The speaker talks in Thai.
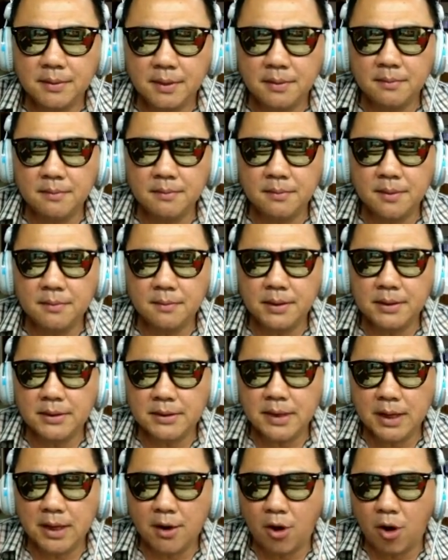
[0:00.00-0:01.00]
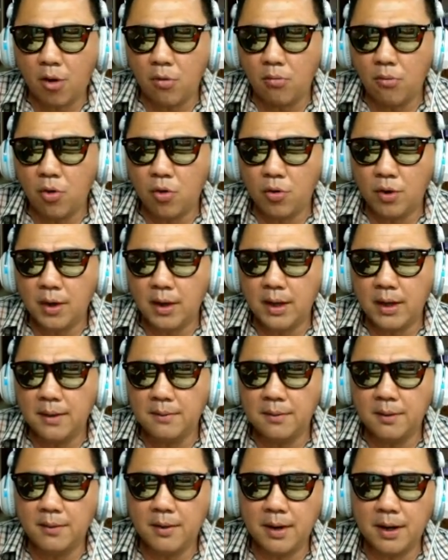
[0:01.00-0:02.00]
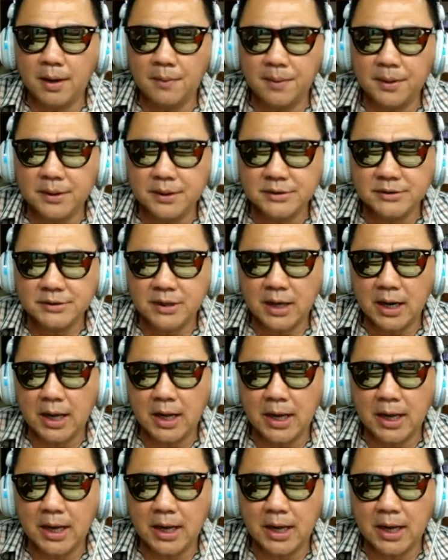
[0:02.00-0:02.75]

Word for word: ไม่มีไส้กรอกนะเพราะว่าเขาเป็นอิสลาม